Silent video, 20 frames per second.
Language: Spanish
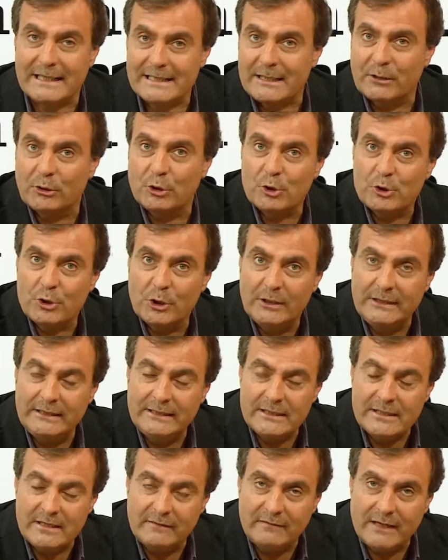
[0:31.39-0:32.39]
Se conoció el
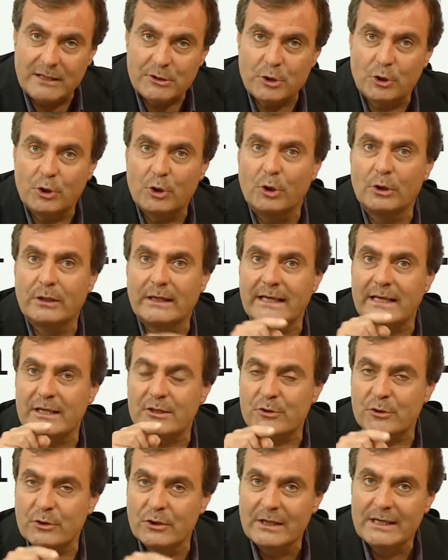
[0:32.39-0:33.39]
índice de inflación
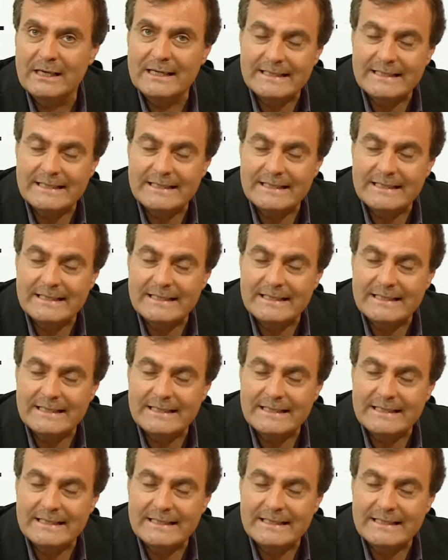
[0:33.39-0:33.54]
Congreso,